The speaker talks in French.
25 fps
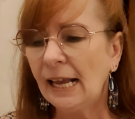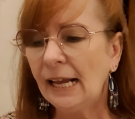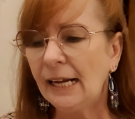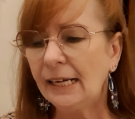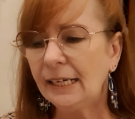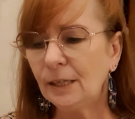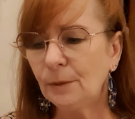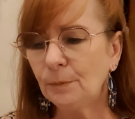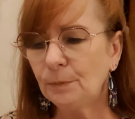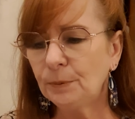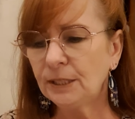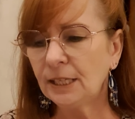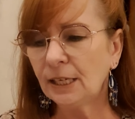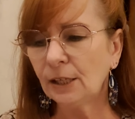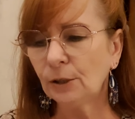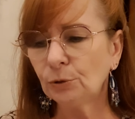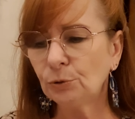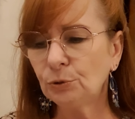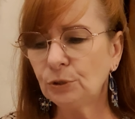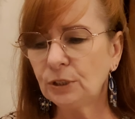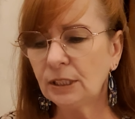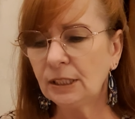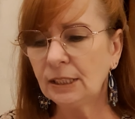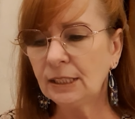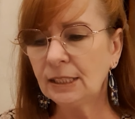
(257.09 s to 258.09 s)
Les pierres
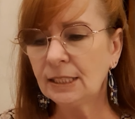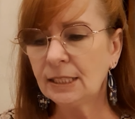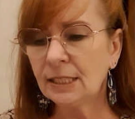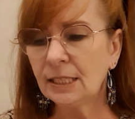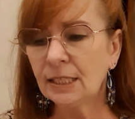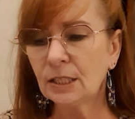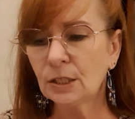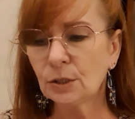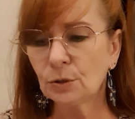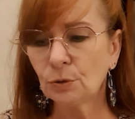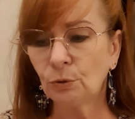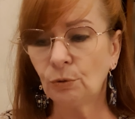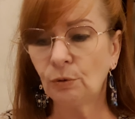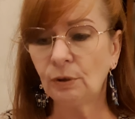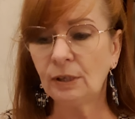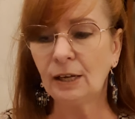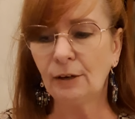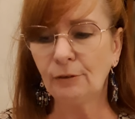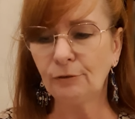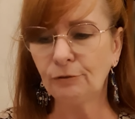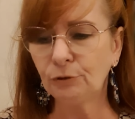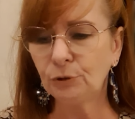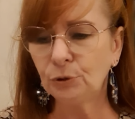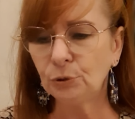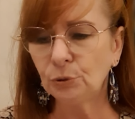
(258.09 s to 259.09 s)
utilisées sont la
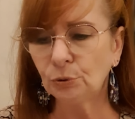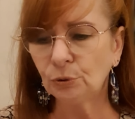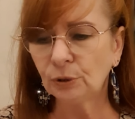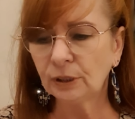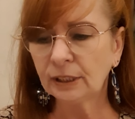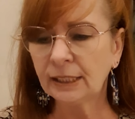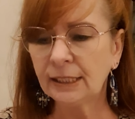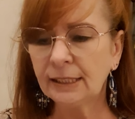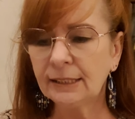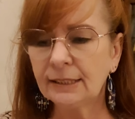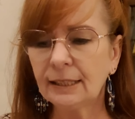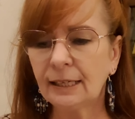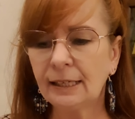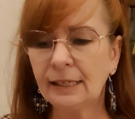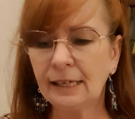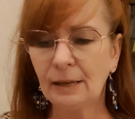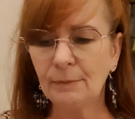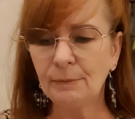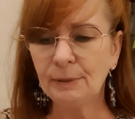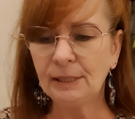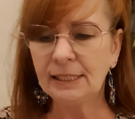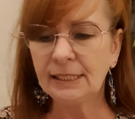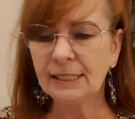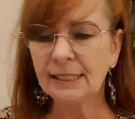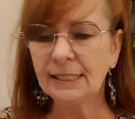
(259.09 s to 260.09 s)
fluorite,
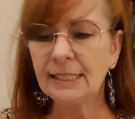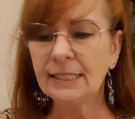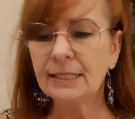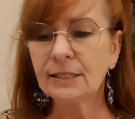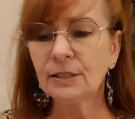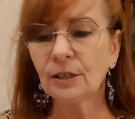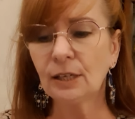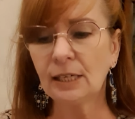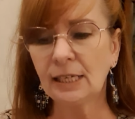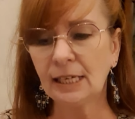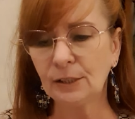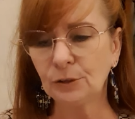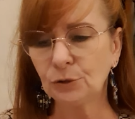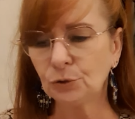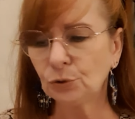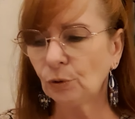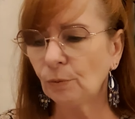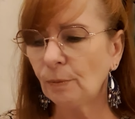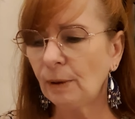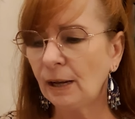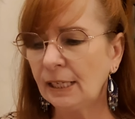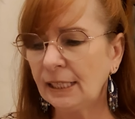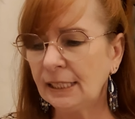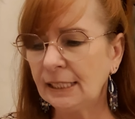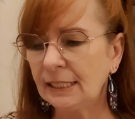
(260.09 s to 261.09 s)
l'améthyste, la
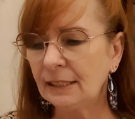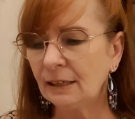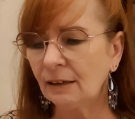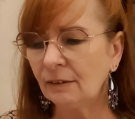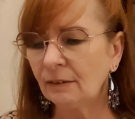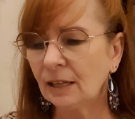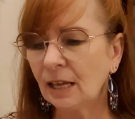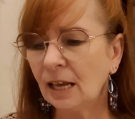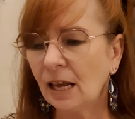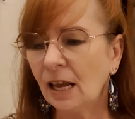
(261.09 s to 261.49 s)
tourmaline.